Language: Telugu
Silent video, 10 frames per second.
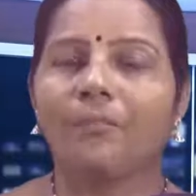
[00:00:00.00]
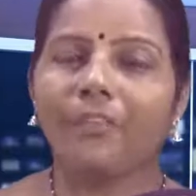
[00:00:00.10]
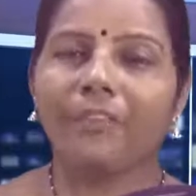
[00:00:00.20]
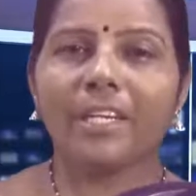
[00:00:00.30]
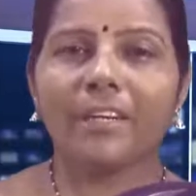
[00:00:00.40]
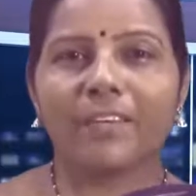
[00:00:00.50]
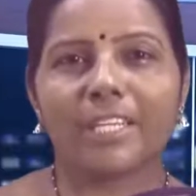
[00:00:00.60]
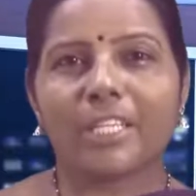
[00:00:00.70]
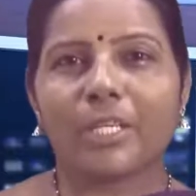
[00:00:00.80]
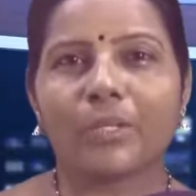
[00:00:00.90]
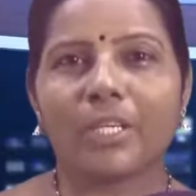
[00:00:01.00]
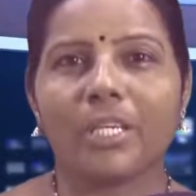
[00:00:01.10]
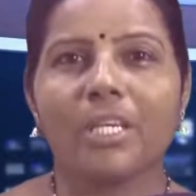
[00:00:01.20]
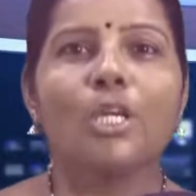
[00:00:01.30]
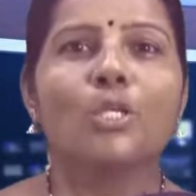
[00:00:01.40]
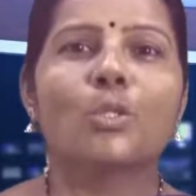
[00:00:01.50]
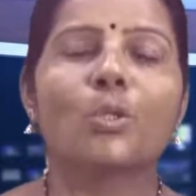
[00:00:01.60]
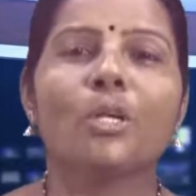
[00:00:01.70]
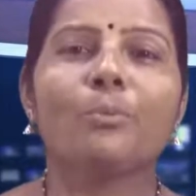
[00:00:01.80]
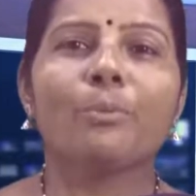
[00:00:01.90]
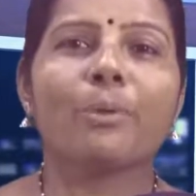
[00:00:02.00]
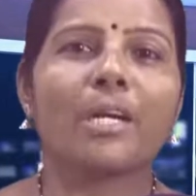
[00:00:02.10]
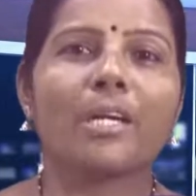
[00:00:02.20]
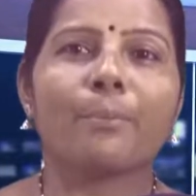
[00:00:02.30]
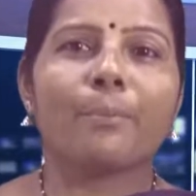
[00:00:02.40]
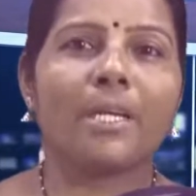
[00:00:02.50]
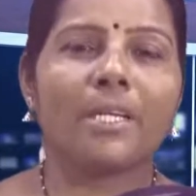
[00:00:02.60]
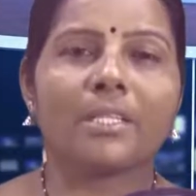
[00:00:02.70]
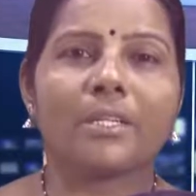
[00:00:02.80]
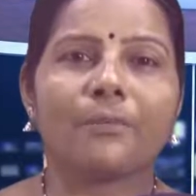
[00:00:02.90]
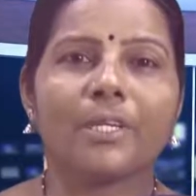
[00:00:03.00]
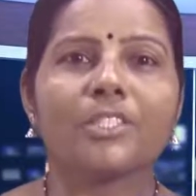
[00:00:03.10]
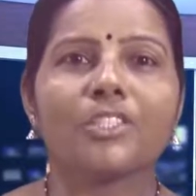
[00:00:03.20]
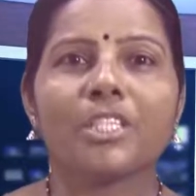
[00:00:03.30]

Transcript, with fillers: వివరంగా వార్తలకి సోలాపూర్ మహానగర పాలిక తరఫున